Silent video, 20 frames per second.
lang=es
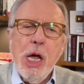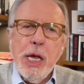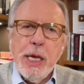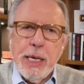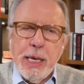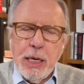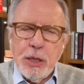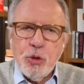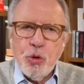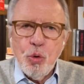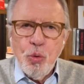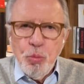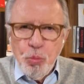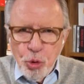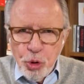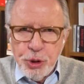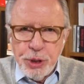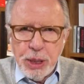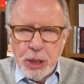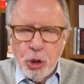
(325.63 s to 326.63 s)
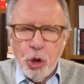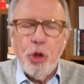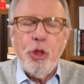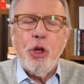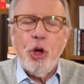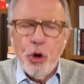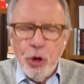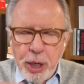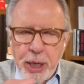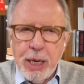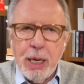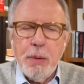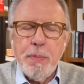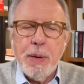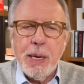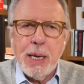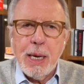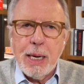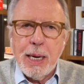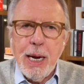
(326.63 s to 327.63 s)
ya es un músico de origen
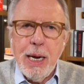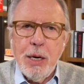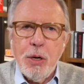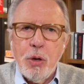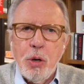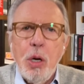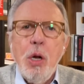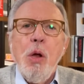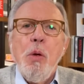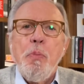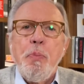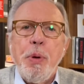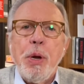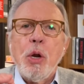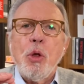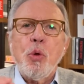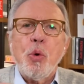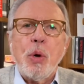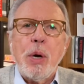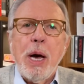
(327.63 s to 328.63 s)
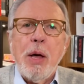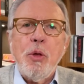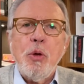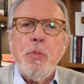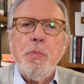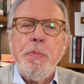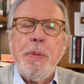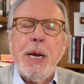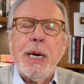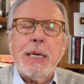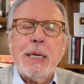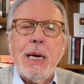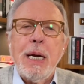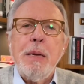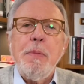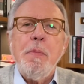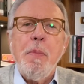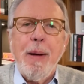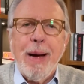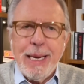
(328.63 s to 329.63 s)
mexicano, pero educado en
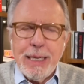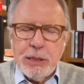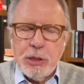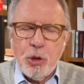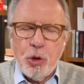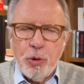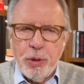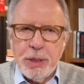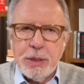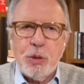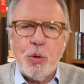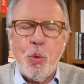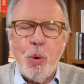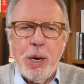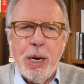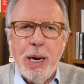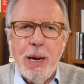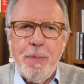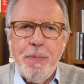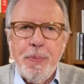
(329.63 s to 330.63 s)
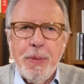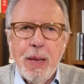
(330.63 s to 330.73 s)
Berkeley, maestro de escuela.